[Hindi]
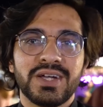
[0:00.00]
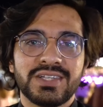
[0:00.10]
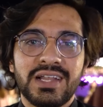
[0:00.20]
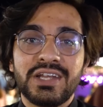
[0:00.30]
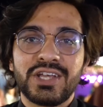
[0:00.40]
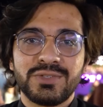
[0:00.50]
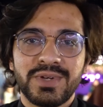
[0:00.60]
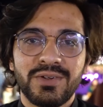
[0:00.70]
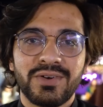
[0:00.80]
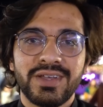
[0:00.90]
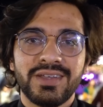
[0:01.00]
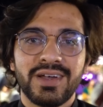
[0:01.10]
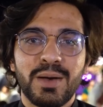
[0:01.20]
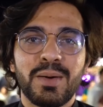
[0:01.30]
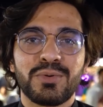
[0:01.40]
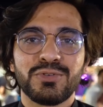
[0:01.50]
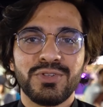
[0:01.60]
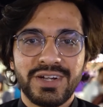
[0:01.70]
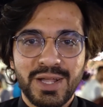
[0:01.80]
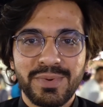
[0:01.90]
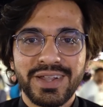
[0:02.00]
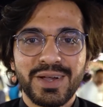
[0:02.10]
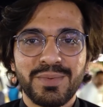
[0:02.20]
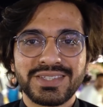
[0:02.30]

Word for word: माशाल्लाह एंगेजमेंट हो गई अब आपको सुधरना पड़ेगा